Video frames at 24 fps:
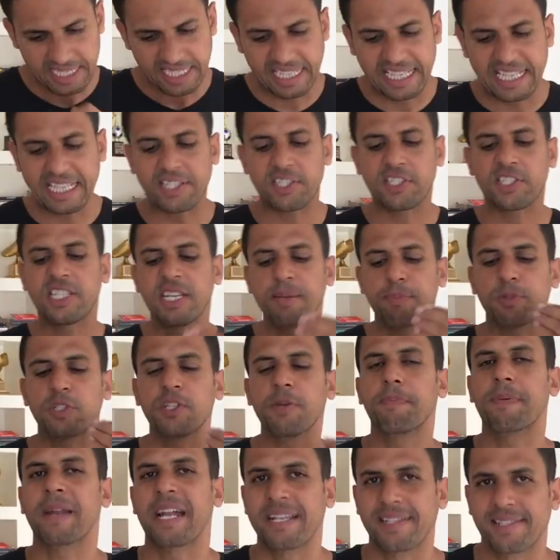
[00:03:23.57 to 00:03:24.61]
Que tipo
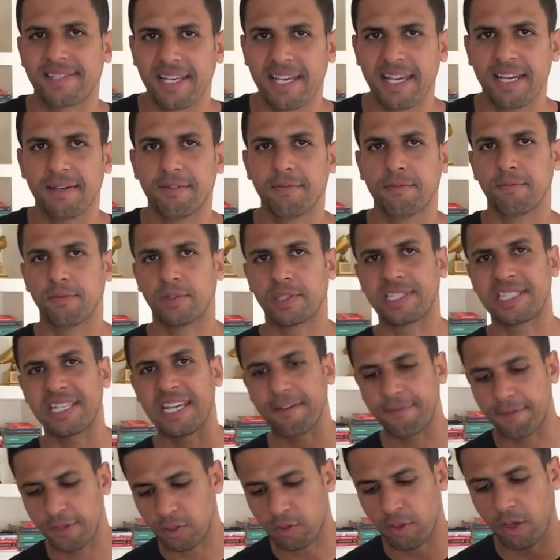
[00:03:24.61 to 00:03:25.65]
de prazer você
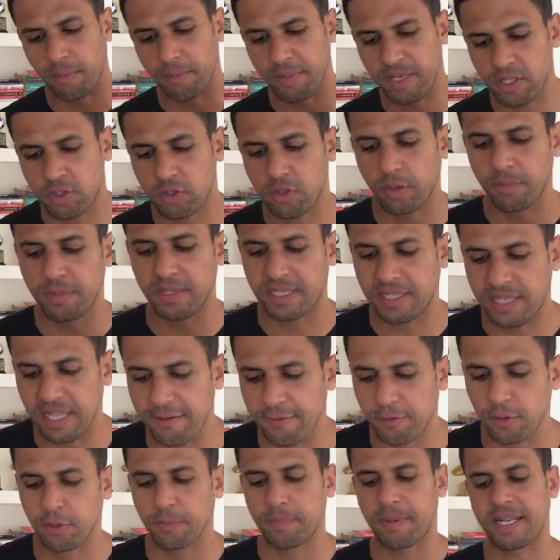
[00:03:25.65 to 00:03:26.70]
eventualmente
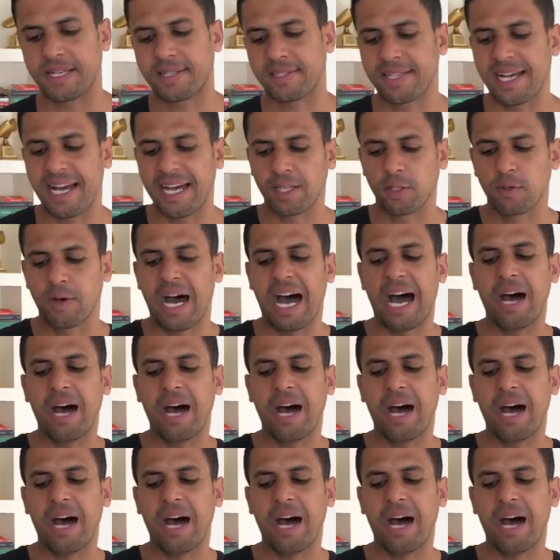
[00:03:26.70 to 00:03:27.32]
obteve no passado